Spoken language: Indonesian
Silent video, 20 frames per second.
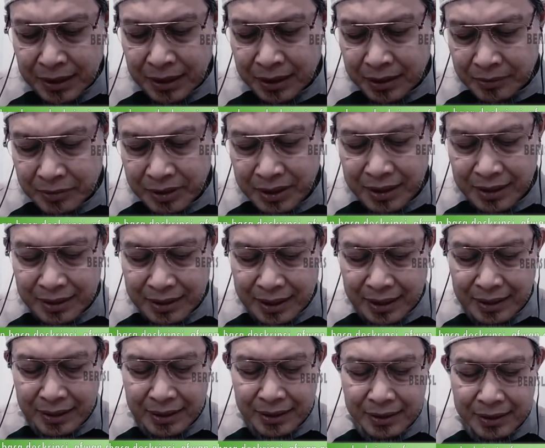Kemudian
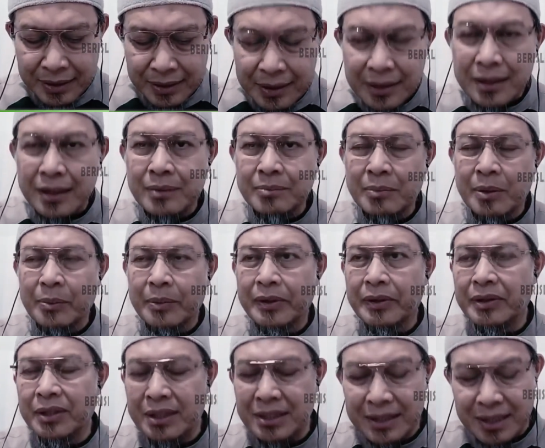kalian tidak
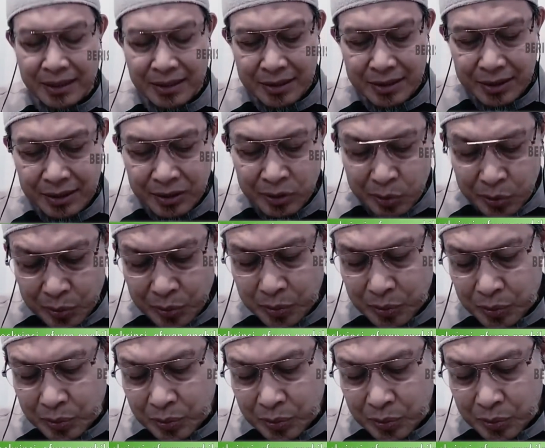memenuhi janji itu,